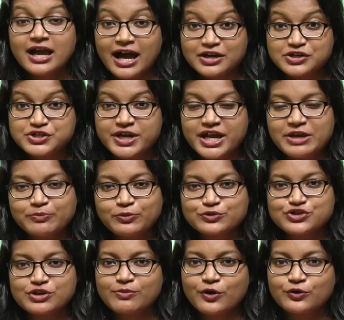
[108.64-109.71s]
আর সেই
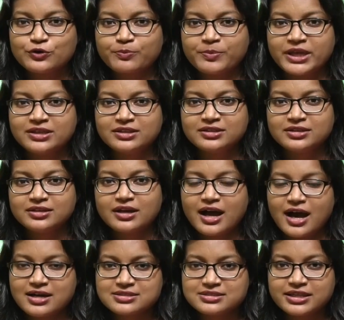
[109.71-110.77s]
পুজো মণ্ডপেই
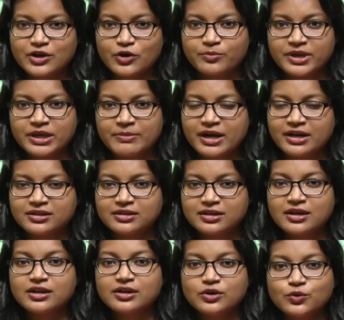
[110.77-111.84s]
আসতে হবে এবার
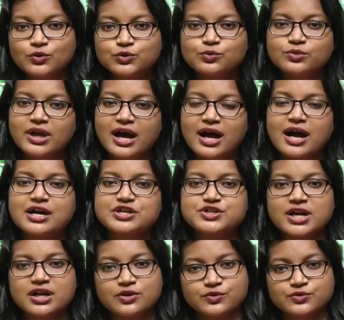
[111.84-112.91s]
নতুন
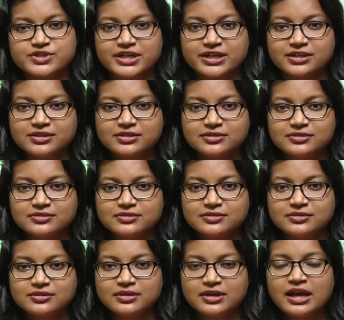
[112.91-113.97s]
আশার খোঁজে
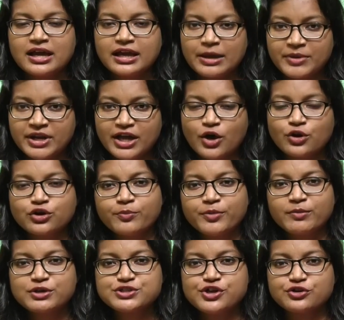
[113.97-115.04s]
ক্যামেরায়
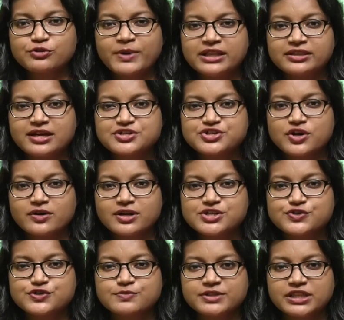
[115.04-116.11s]
অর্কপ্রভ চট্টোপাধ্যায়ের সঙ্গে
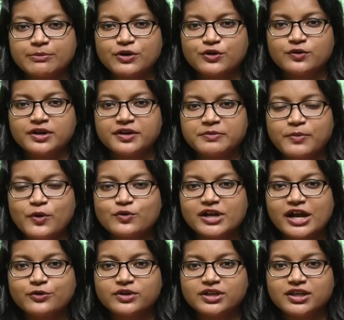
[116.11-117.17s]
সুস্মিতা মণ্ডলের রিপোর্ট
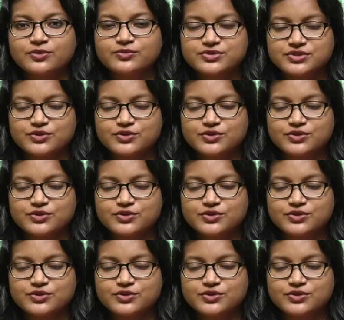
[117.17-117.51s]
আরোহী নিউজ